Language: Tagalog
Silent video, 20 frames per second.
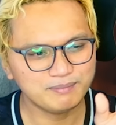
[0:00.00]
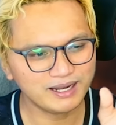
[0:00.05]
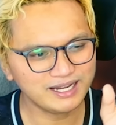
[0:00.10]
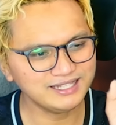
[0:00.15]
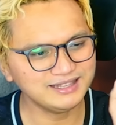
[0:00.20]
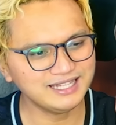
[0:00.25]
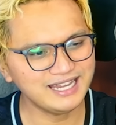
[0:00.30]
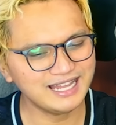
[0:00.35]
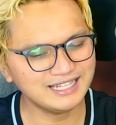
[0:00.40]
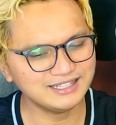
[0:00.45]

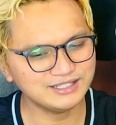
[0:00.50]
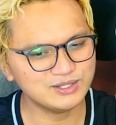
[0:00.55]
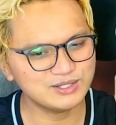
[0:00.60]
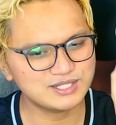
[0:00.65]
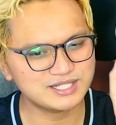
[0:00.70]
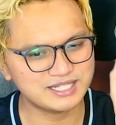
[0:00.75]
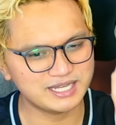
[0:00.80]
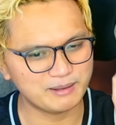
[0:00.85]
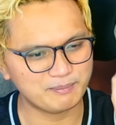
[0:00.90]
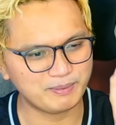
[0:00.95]
Pakita natin
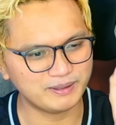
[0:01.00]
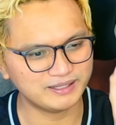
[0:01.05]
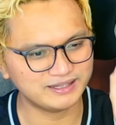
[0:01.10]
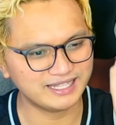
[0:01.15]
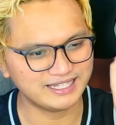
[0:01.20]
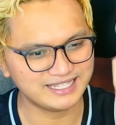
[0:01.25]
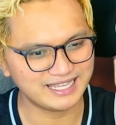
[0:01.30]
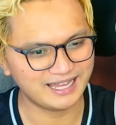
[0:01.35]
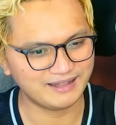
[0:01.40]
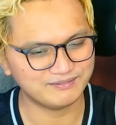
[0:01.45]
yung snippet.
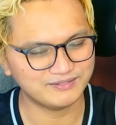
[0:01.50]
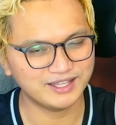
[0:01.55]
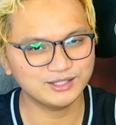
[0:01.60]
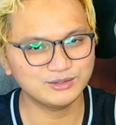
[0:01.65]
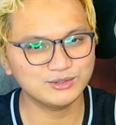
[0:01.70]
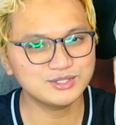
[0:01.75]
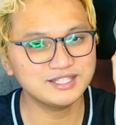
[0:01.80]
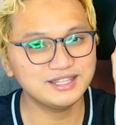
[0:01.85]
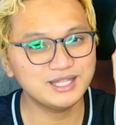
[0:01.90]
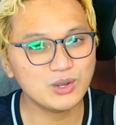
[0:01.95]
Ayan.
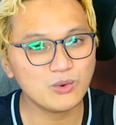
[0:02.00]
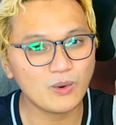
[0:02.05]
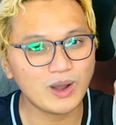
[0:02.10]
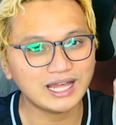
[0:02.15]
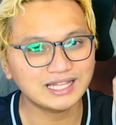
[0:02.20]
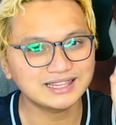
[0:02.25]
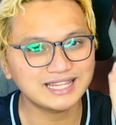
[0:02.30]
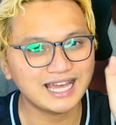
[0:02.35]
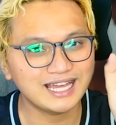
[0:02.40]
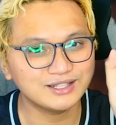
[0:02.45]
Ito si
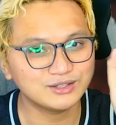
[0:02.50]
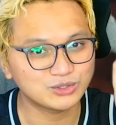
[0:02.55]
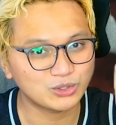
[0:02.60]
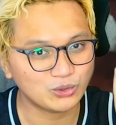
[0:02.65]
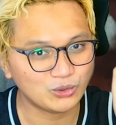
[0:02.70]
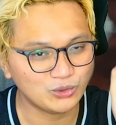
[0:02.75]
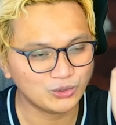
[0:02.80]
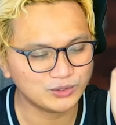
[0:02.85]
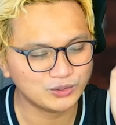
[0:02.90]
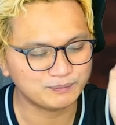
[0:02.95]
Diwata
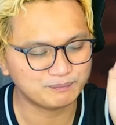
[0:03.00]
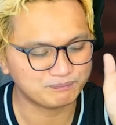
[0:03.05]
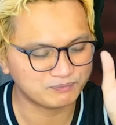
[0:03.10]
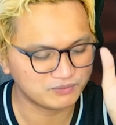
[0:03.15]
noon.